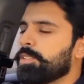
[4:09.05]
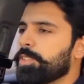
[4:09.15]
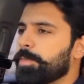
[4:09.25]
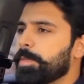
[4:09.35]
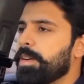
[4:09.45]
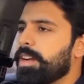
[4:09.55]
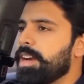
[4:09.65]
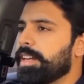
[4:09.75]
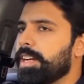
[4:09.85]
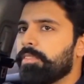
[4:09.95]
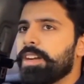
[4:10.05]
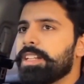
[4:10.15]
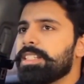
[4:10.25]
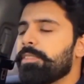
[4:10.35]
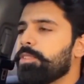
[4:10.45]
तो सबसे बड़ा गाड़ी का
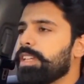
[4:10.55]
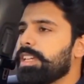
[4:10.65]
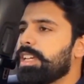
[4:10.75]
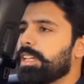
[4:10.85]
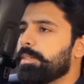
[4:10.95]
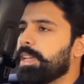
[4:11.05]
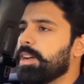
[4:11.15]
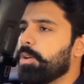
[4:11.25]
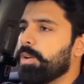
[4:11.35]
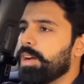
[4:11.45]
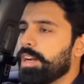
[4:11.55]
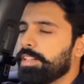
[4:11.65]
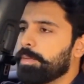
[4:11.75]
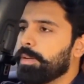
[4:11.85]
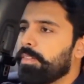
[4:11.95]
एडवांटेज है वो ये है कि ये
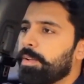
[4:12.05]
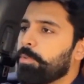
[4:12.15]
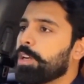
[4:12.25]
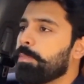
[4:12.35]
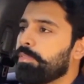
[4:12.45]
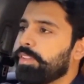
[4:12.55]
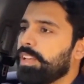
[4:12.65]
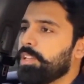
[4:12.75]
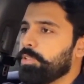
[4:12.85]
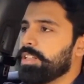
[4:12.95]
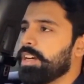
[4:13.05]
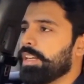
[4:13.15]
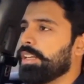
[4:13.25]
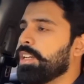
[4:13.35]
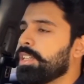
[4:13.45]
अंडर पावर आपको कभी फील नहीं होगी गाड़ी